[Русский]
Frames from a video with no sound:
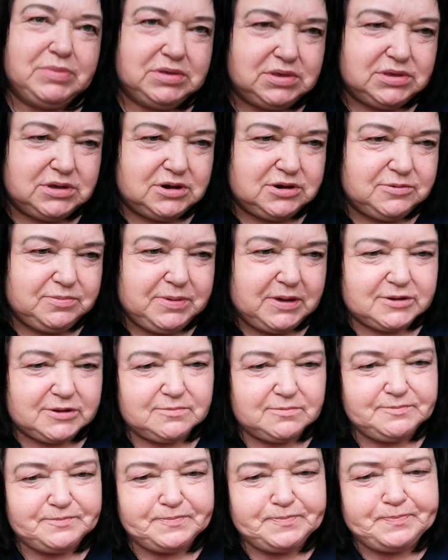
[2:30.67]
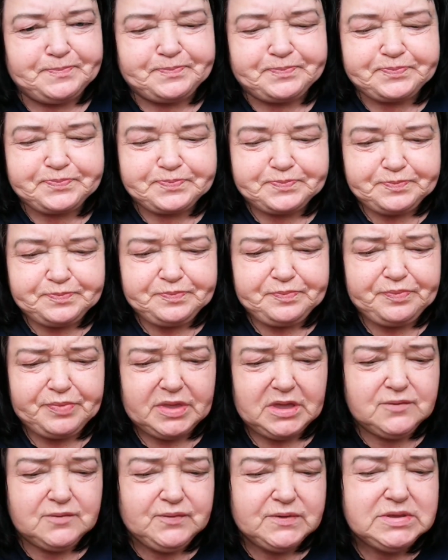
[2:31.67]
Поймите, ребят,
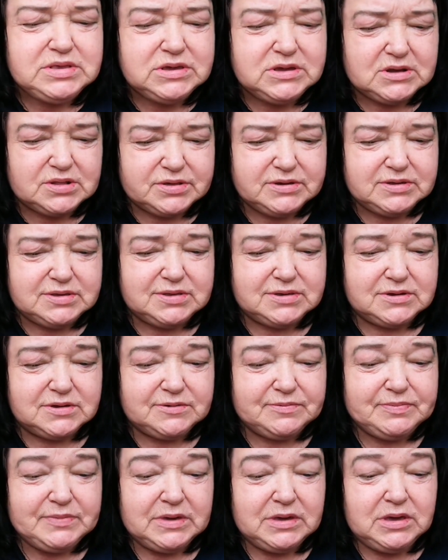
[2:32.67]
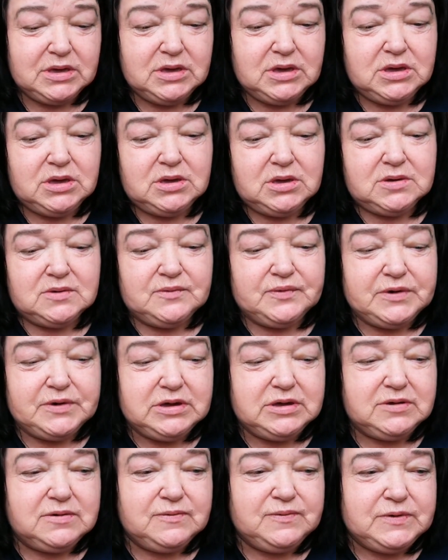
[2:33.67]
вы делаете
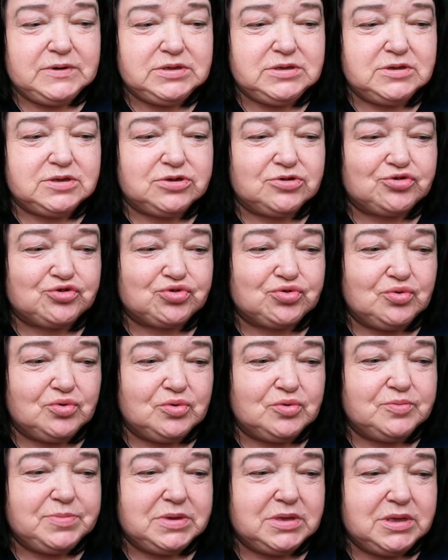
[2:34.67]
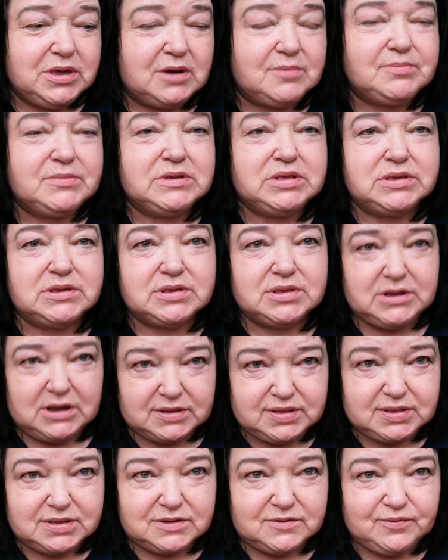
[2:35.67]
вы видите, что у меня
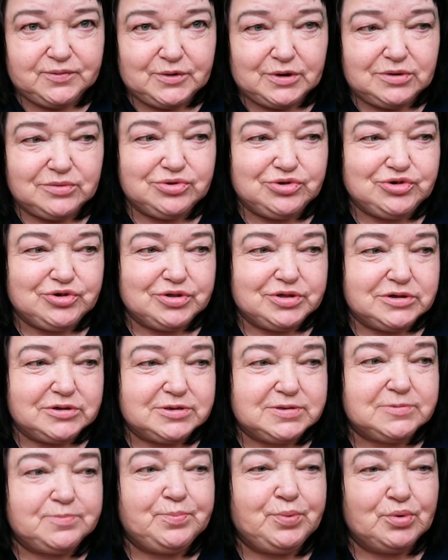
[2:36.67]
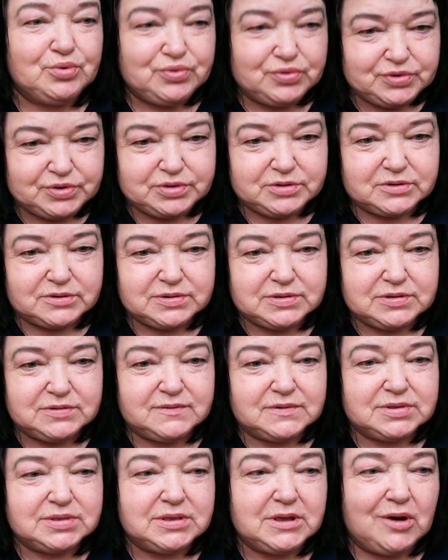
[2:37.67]
матизация включена,
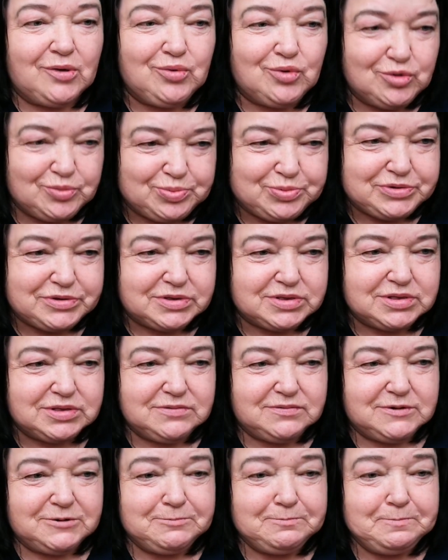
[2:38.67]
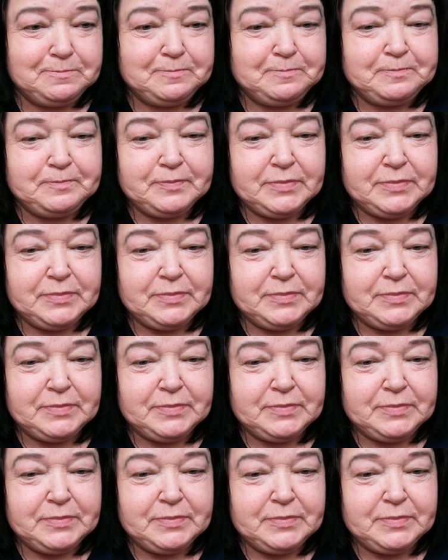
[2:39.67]
спонсорство, сообщество.